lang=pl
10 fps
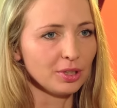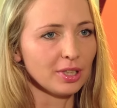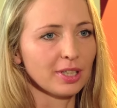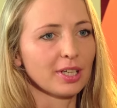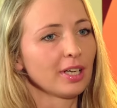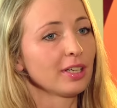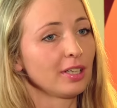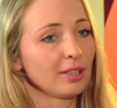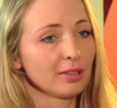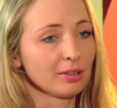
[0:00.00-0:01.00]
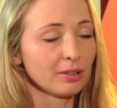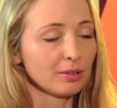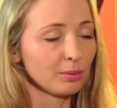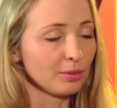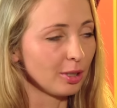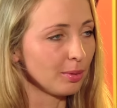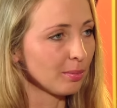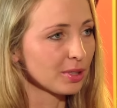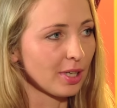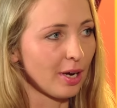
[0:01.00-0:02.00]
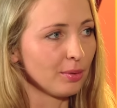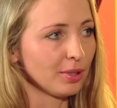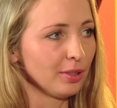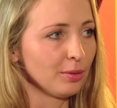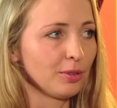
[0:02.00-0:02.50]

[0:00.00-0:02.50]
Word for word: i na kręgle. Uwielbiam skałki,